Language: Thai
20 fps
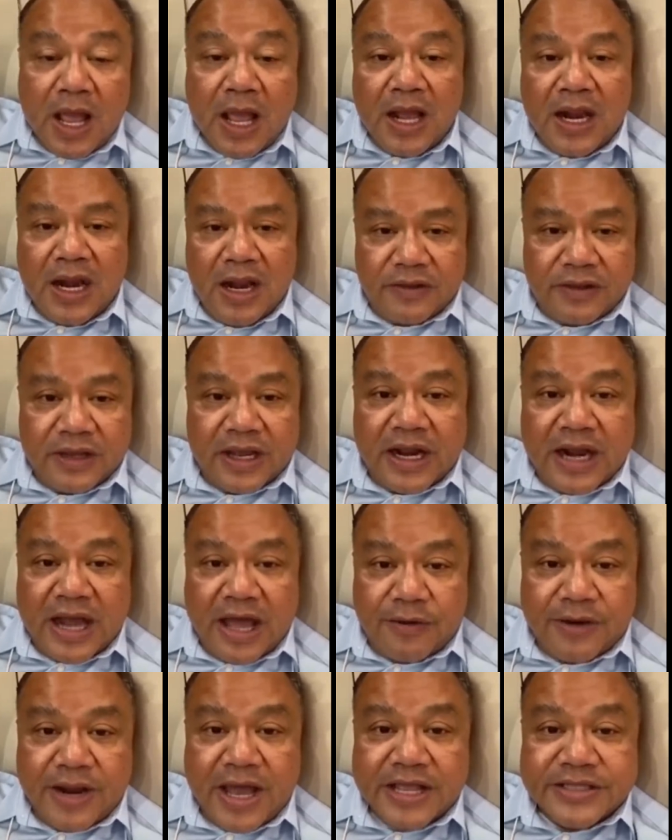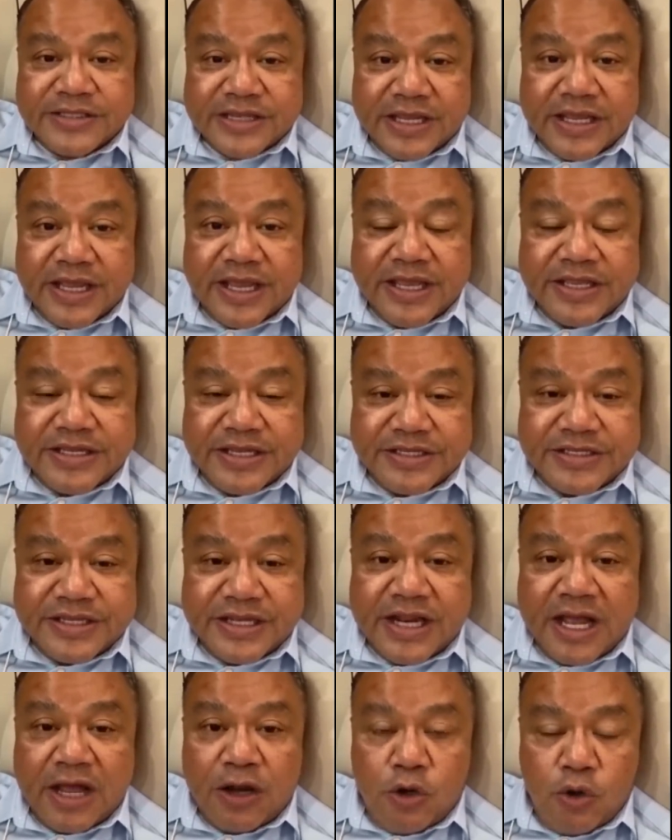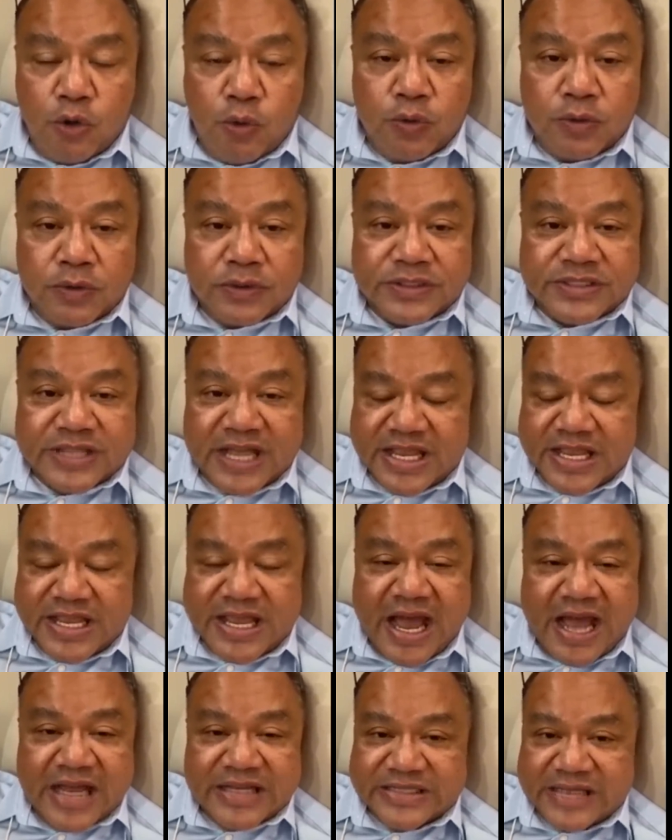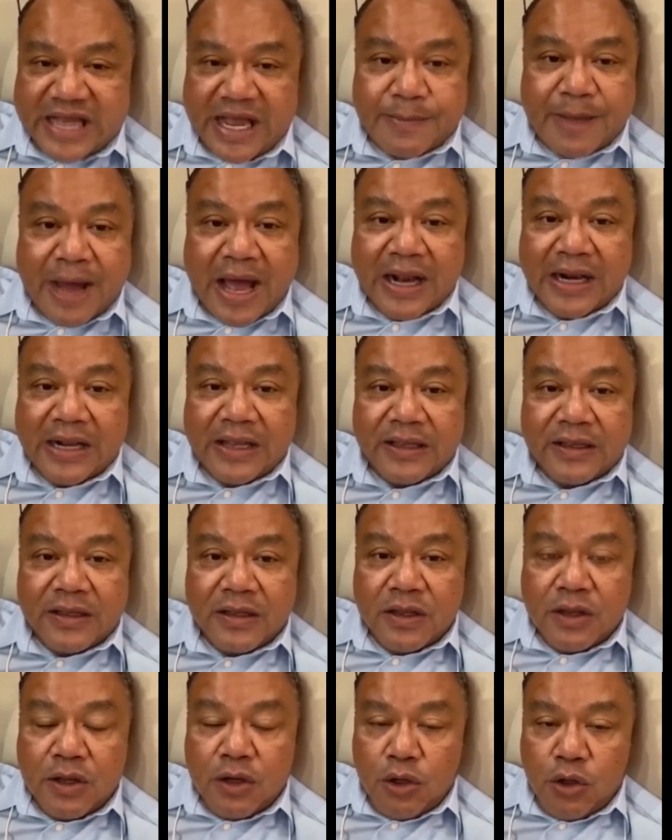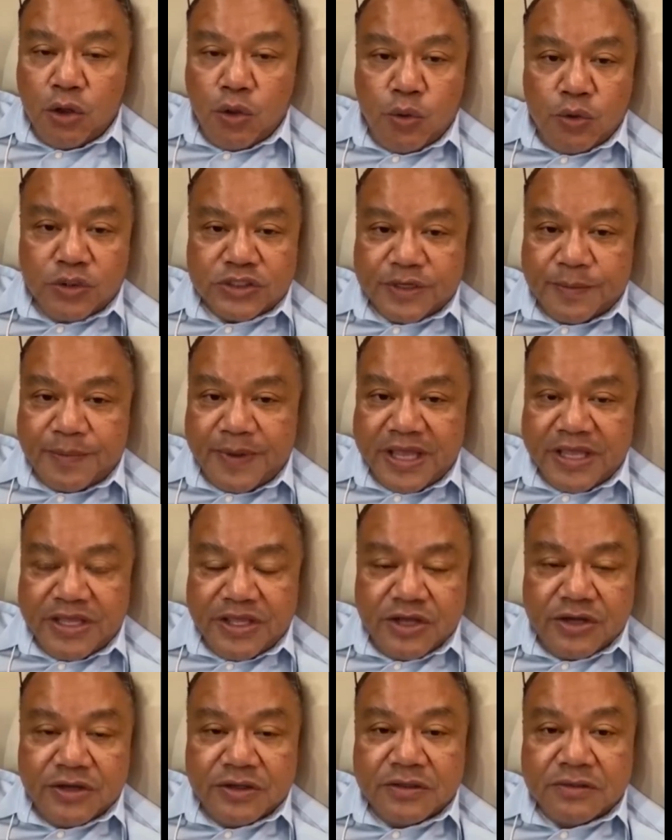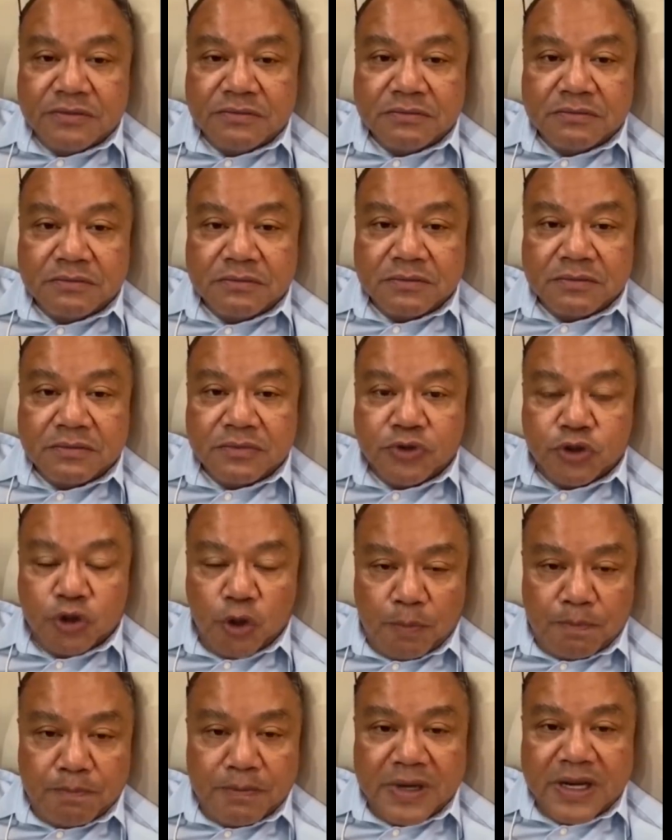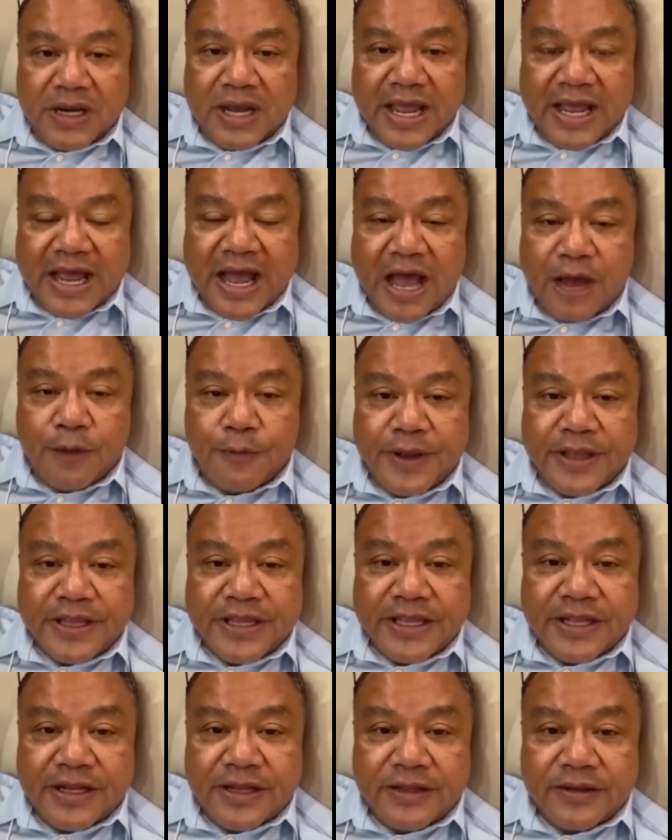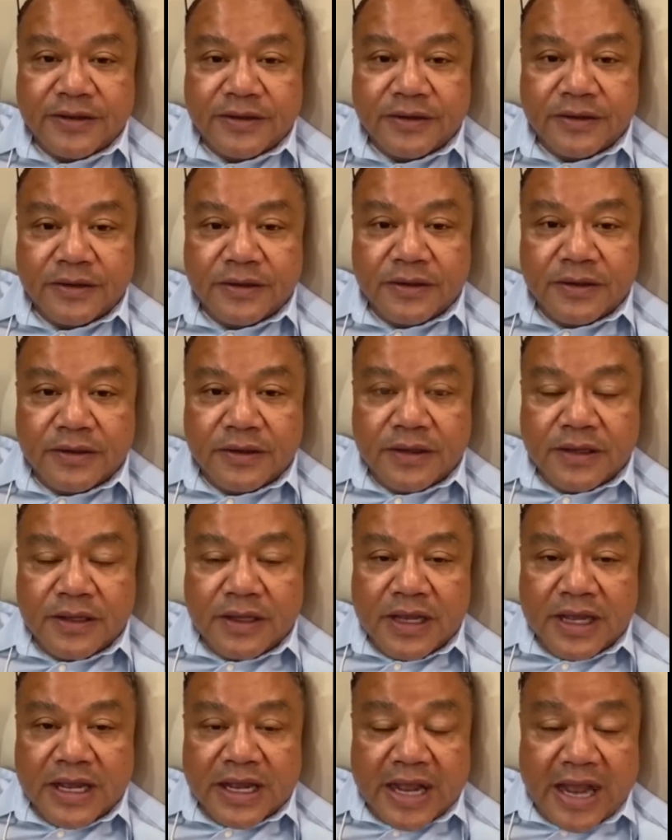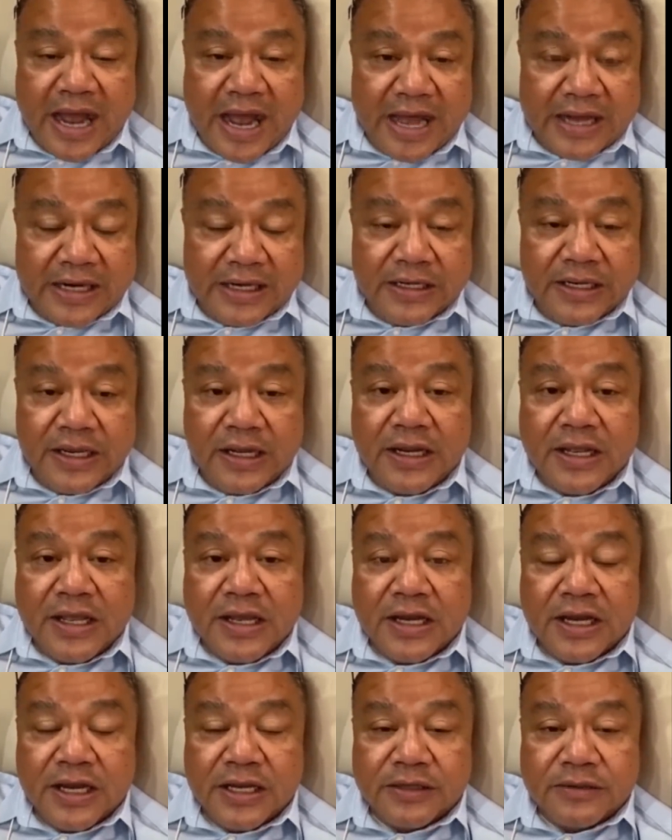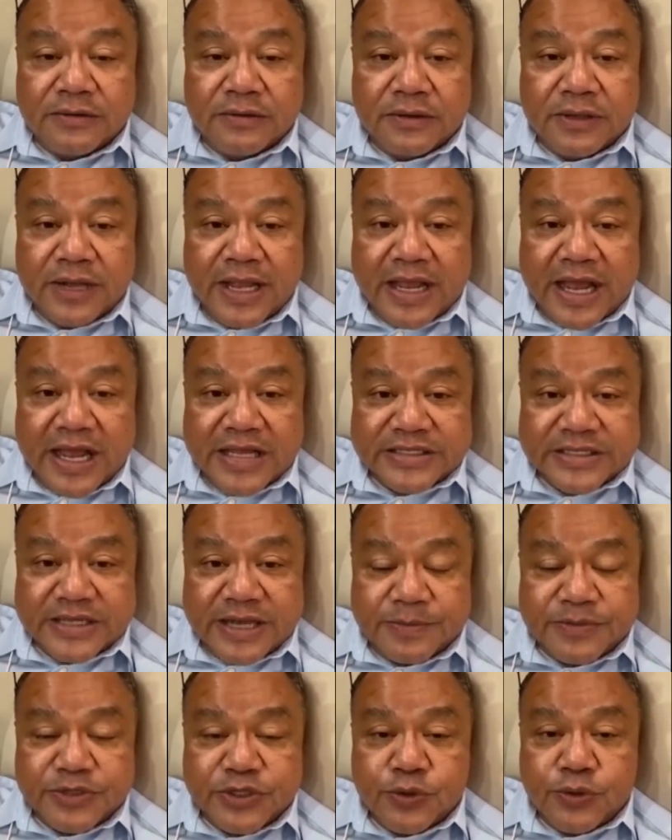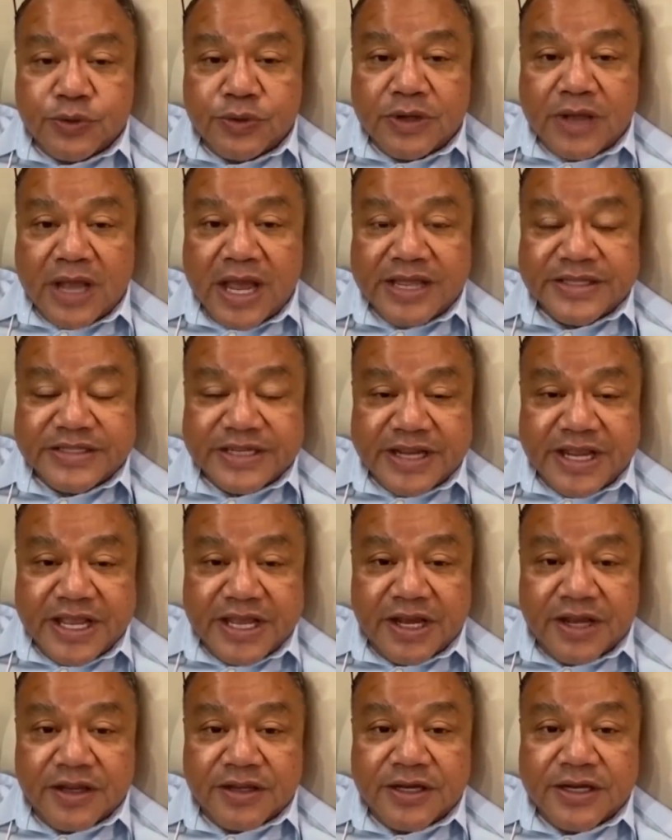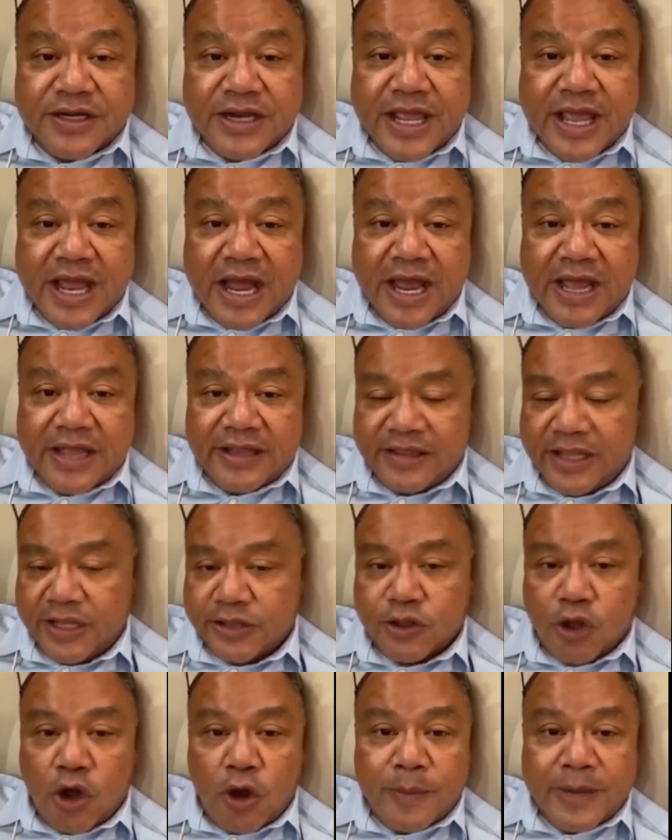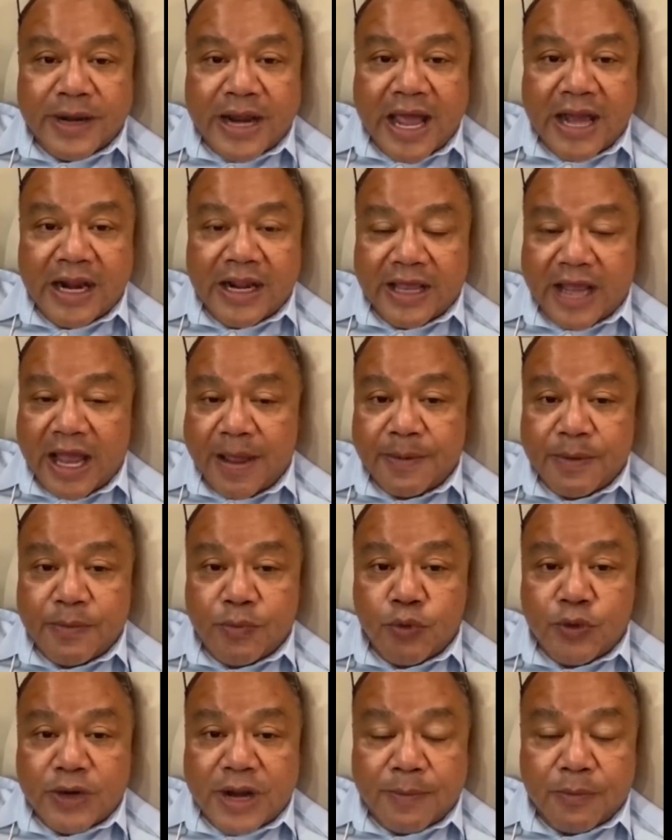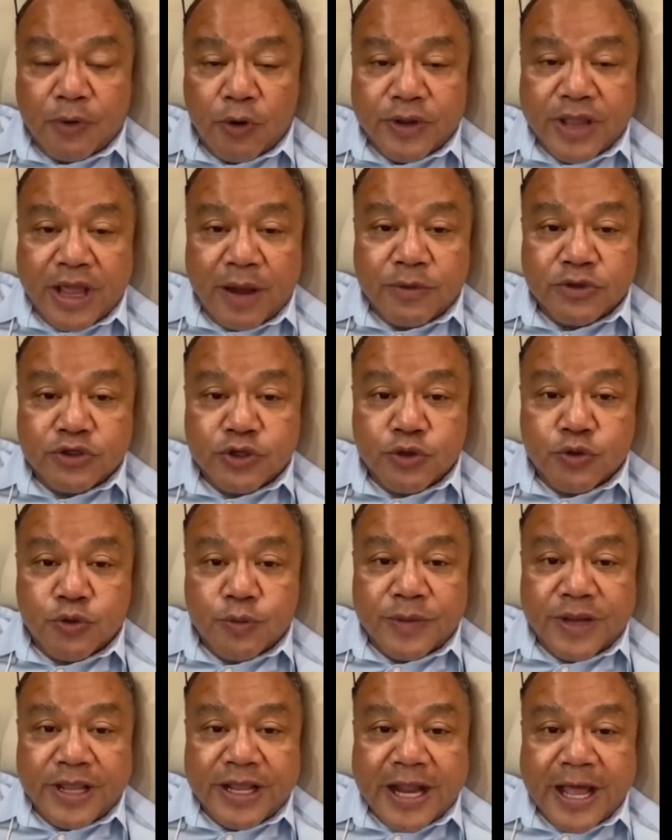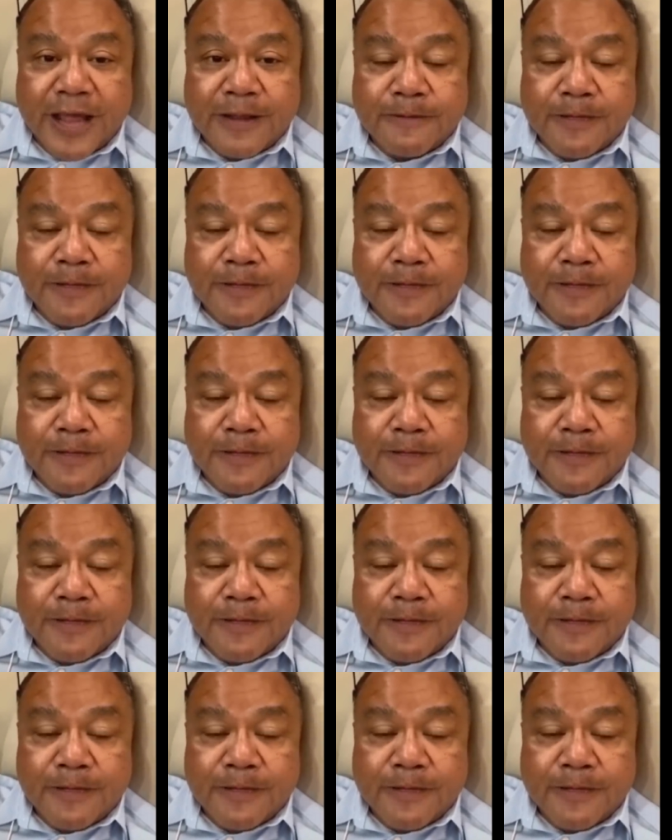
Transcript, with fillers: แล้วถ้าคราว หน้า จัด อย่างนี้จริง ๆนะลุงสัญญาสาบานเลย ลุงจะไปยืนตบมือให้ข้างเวทีเลย ขาดเหลือเรื่องเงินในการสนับสนุนให้สิ่งนี้เกิดขึ้นได้ยังไง ติดต่อมาได้เลยใครเป็นผู้นำของเยาวชนกลุ่มนี้นะ